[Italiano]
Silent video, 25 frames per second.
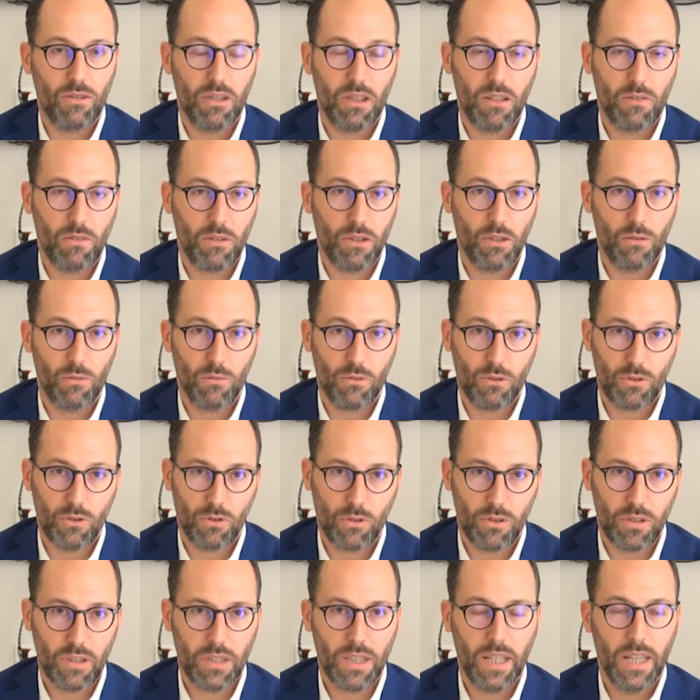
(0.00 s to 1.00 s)
o delle
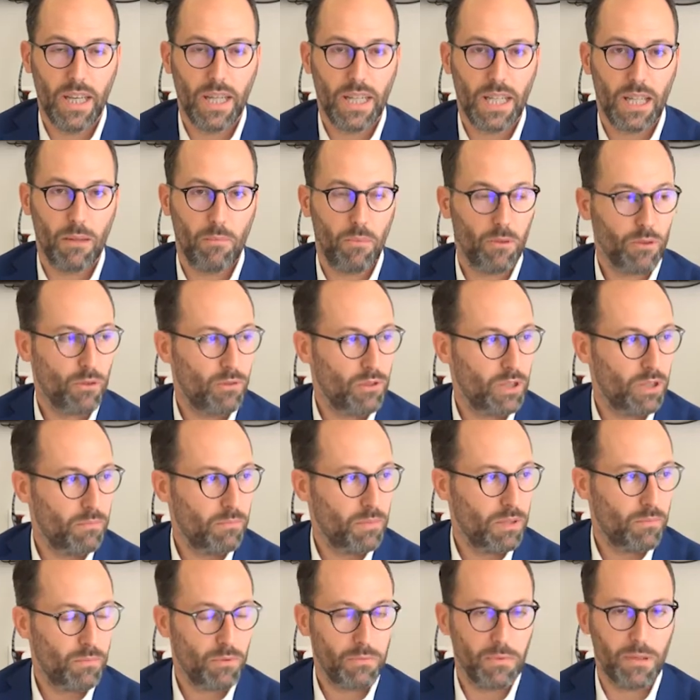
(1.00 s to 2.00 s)
fideiussioni che poi sono
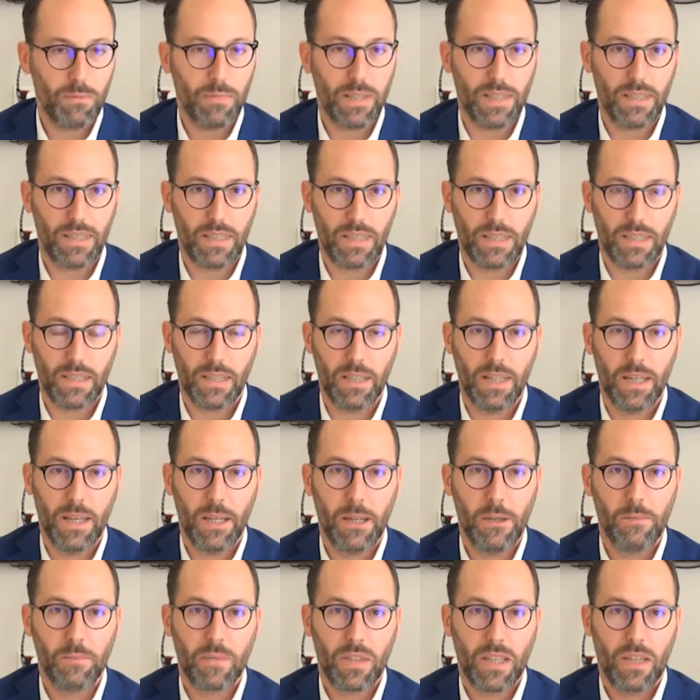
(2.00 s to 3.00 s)
sempre
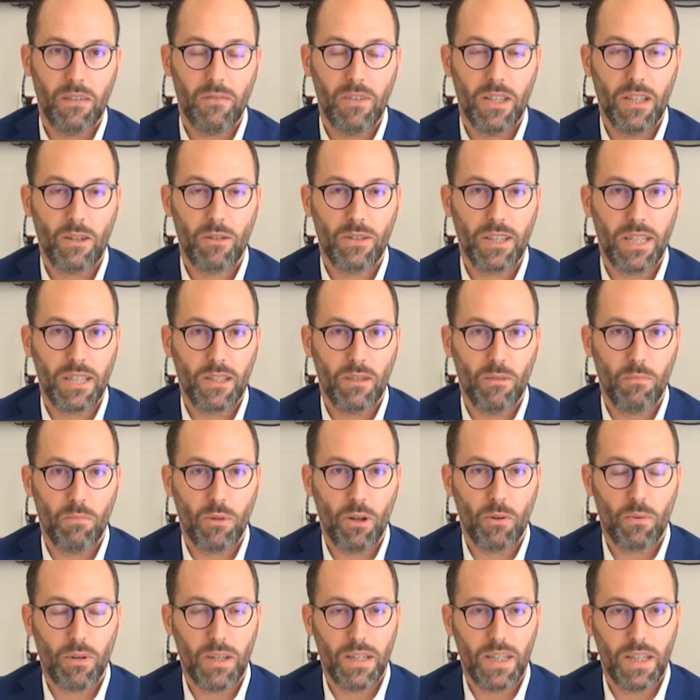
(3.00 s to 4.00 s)
problematiche. Vi ricordate un
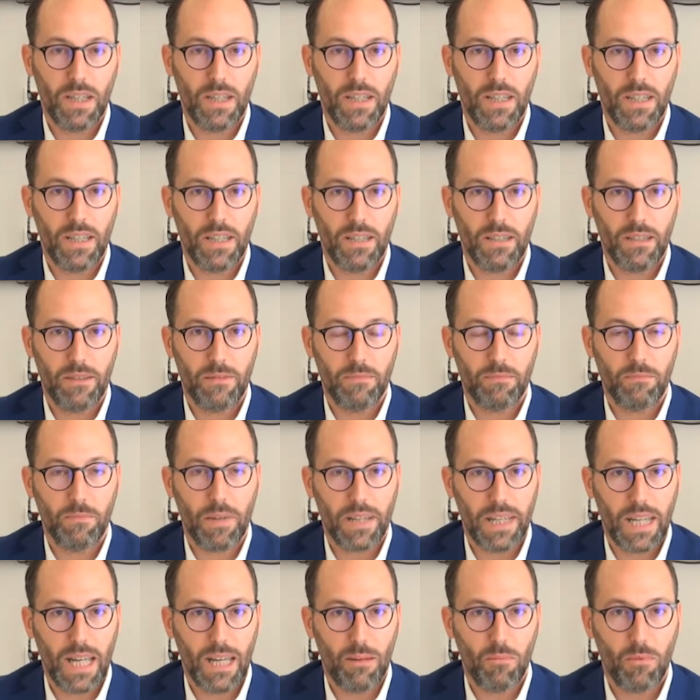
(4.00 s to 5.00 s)
po' quella
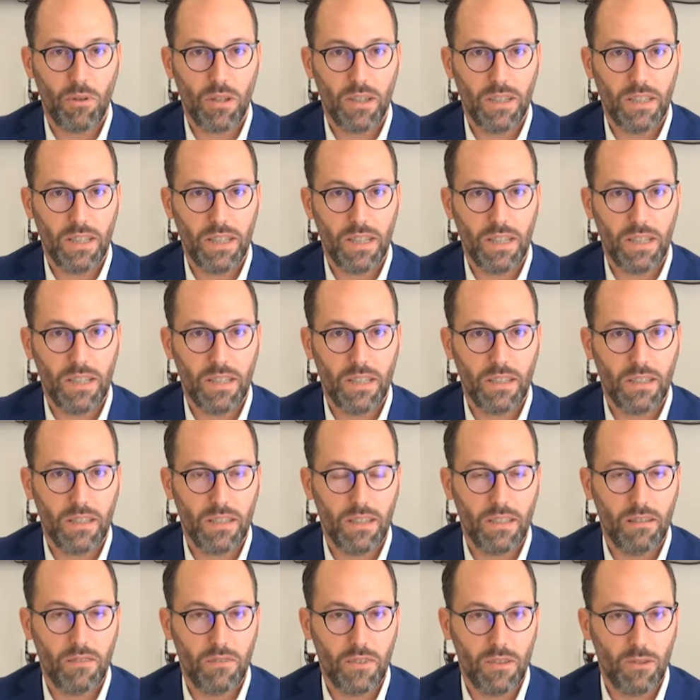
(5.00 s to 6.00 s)
parabola del,
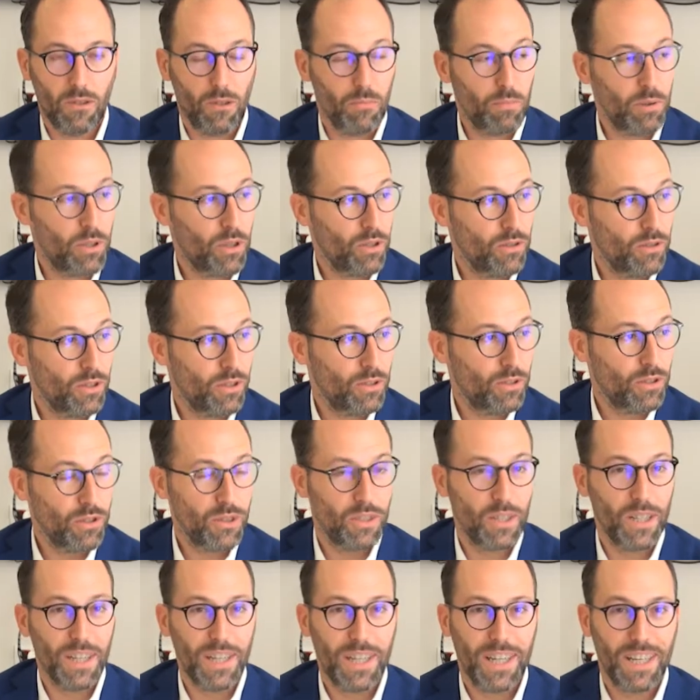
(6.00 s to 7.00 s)
del figlio
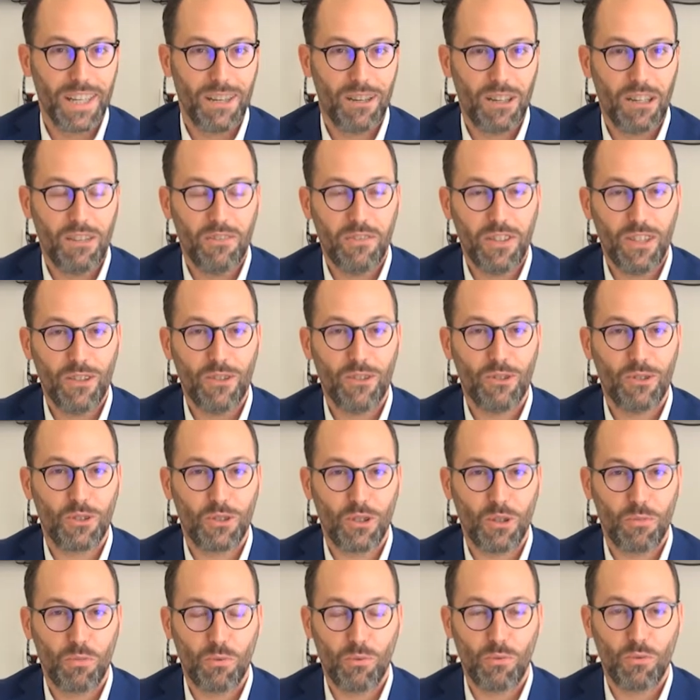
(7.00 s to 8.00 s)
prodigo? Il figlio a un
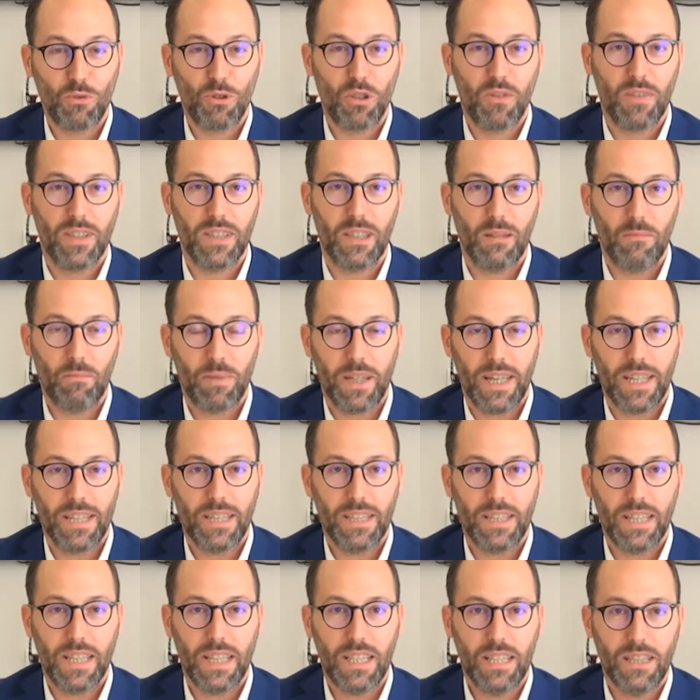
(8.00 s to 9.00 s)
certo punto va dal
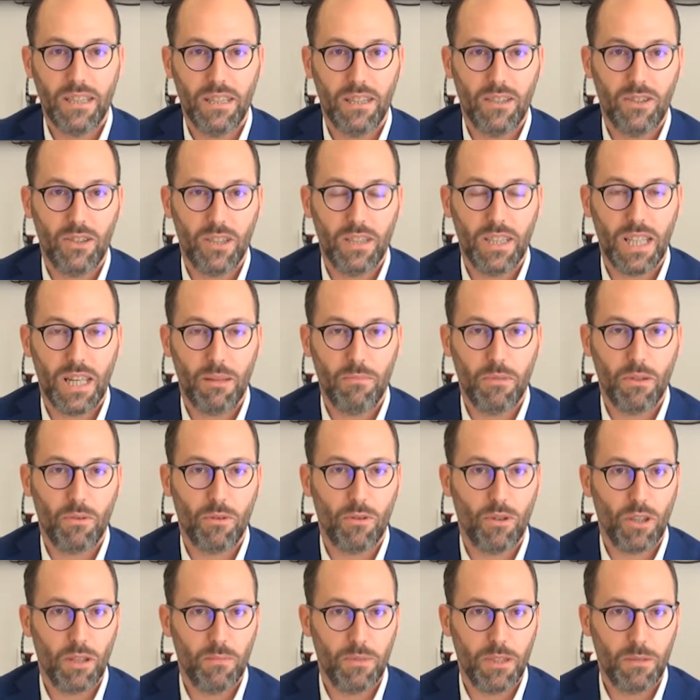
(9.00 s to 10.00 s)
padre e gli dice dammi
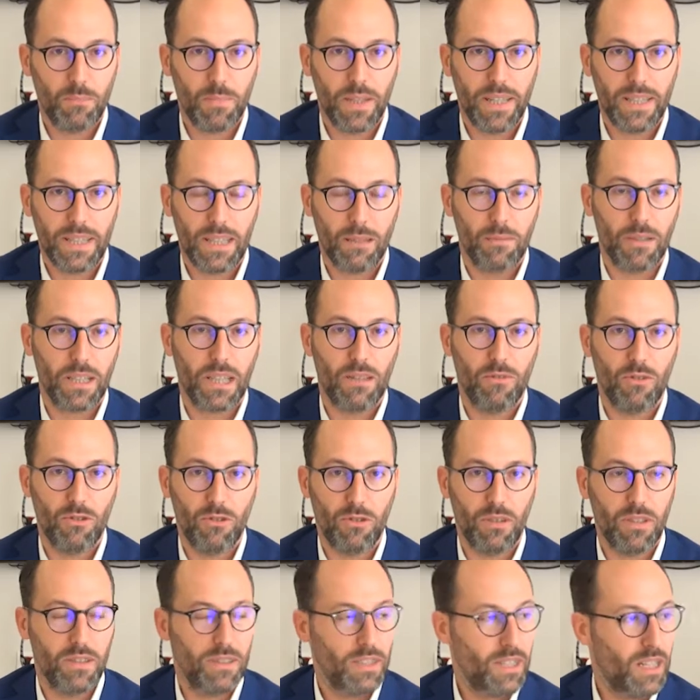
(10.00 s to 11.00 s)
quello che mi spetta perché voglio
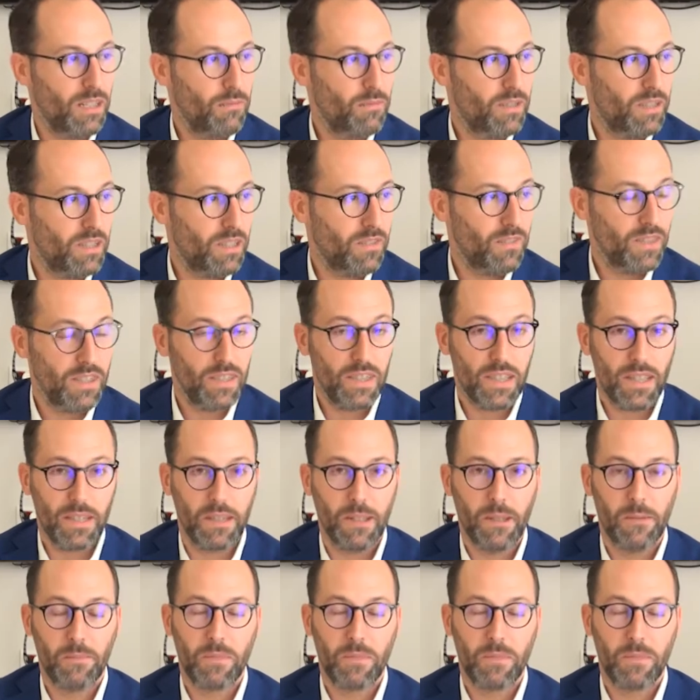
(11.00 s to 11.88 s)
iniziare la mia attività.